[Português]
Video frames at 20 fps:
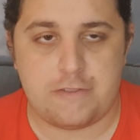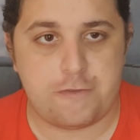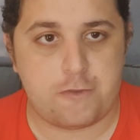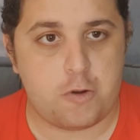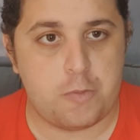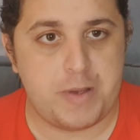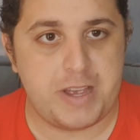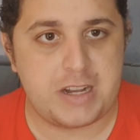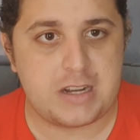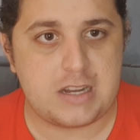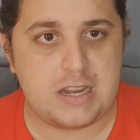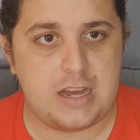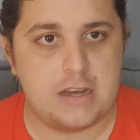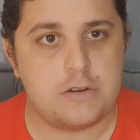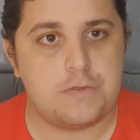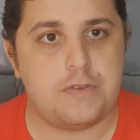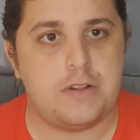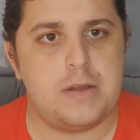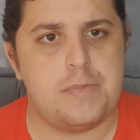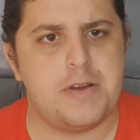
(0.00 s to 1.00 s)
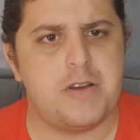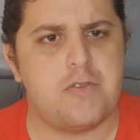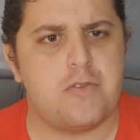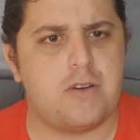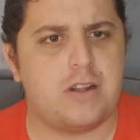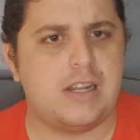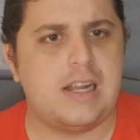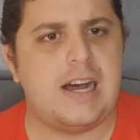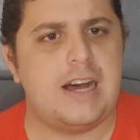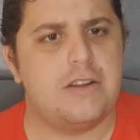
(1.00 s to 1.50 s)
Ficou bem claro. O Flamengo,
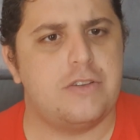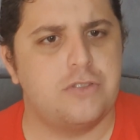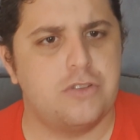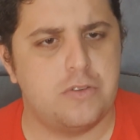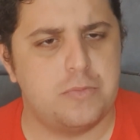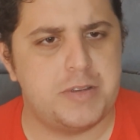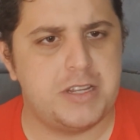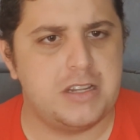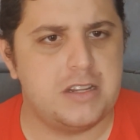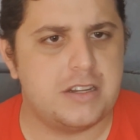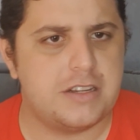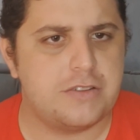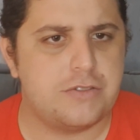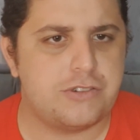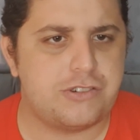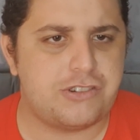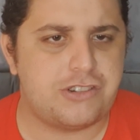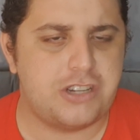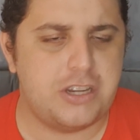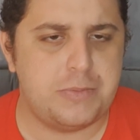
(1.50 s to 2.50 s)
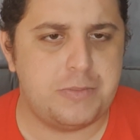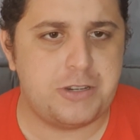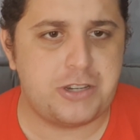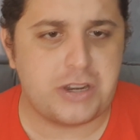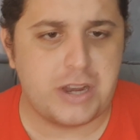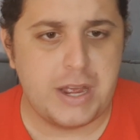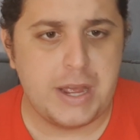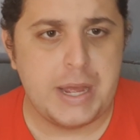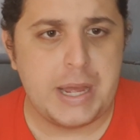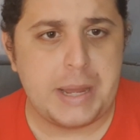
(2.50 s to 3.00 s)
claro, dominando os times,